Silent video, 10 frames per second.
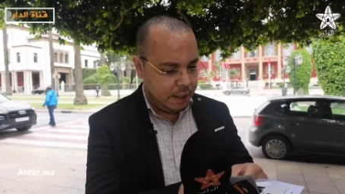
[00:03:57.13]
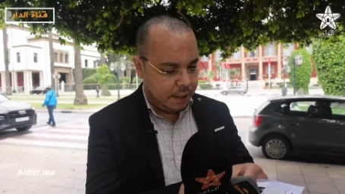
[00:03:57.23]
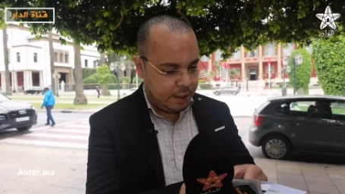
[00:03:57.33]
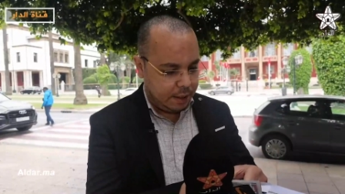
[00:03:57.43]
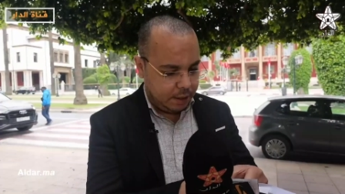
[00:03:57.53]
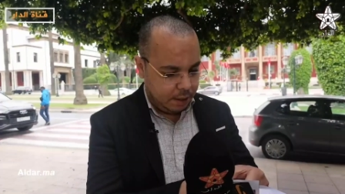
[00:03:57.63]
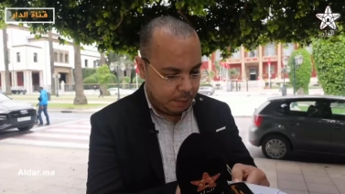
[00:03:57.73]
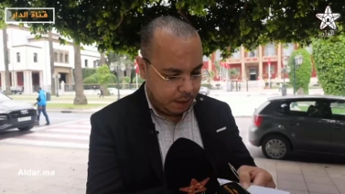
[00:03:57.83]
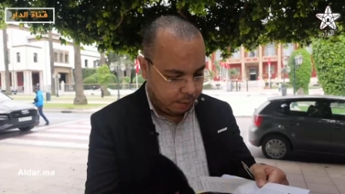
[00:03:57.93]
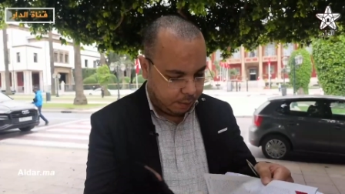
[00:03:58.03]

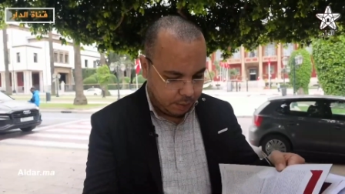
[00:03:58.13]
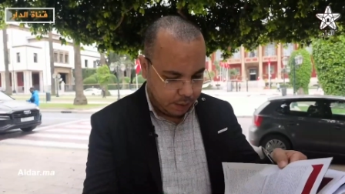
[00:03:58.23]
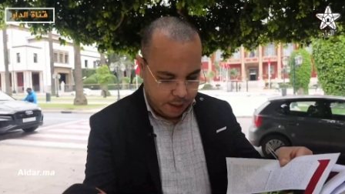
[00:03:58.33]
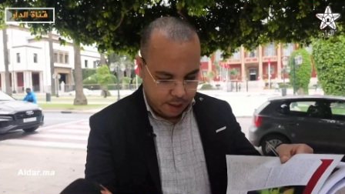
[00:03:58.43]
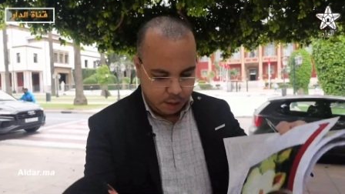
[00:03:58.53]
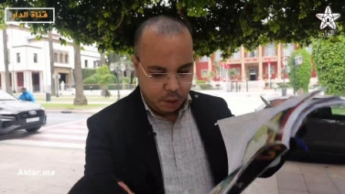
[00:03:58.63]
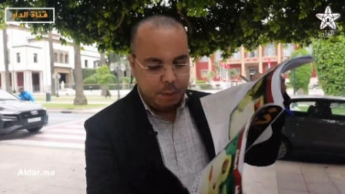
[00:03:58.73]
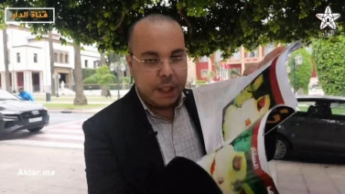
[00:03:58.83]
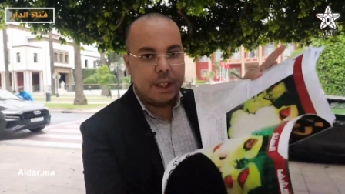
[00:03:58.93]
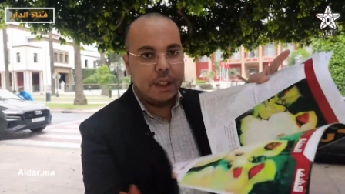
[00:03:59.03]
آه ملف ال
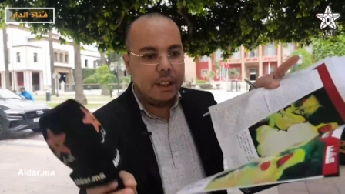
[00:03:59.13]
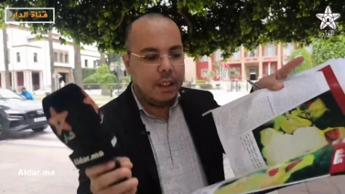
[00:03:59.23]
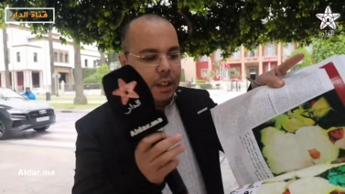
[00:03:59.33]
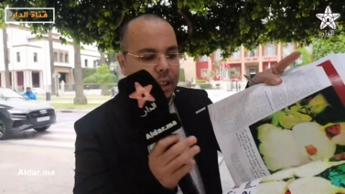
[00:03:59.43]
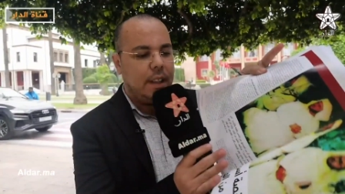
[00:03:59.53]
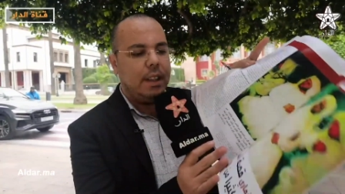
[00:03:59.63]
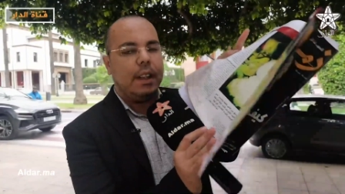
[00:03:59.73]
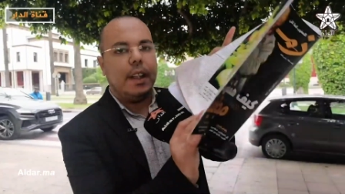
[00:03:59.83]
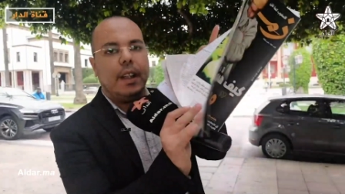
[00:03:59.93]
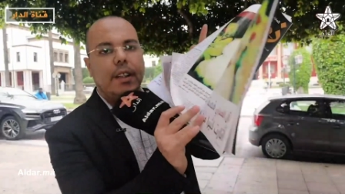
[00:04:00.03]
الغماري
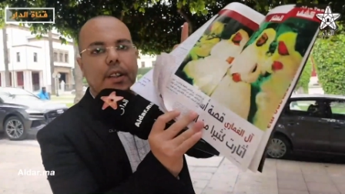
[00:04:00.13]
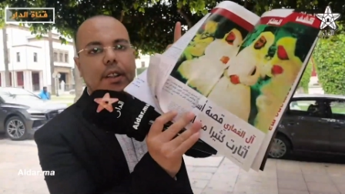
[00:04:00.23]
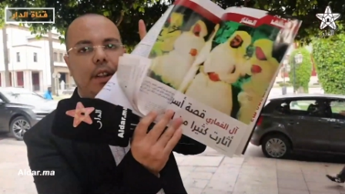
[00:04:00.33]
الا كان